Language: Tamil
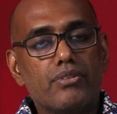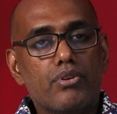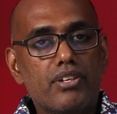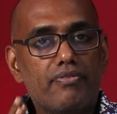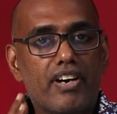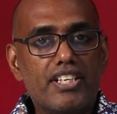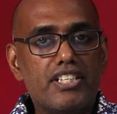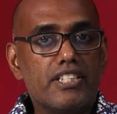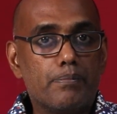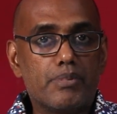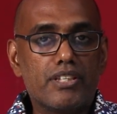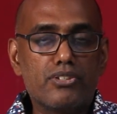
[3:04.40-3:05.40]
வந்து ஒரு ஃபைவ் ஜி
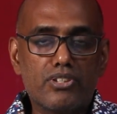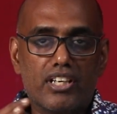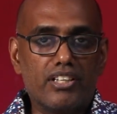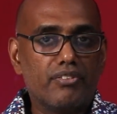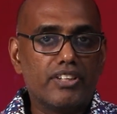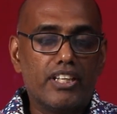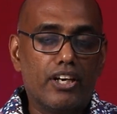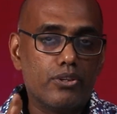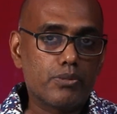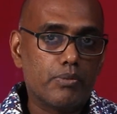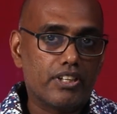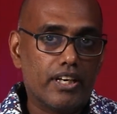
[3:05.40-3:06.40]
சிப்செட் ஸோ அதை வந்து இதில்
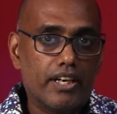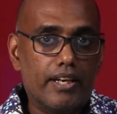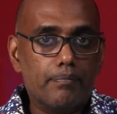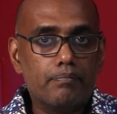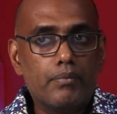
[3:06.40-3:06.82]
யூஸ் பண்ணுறாங்க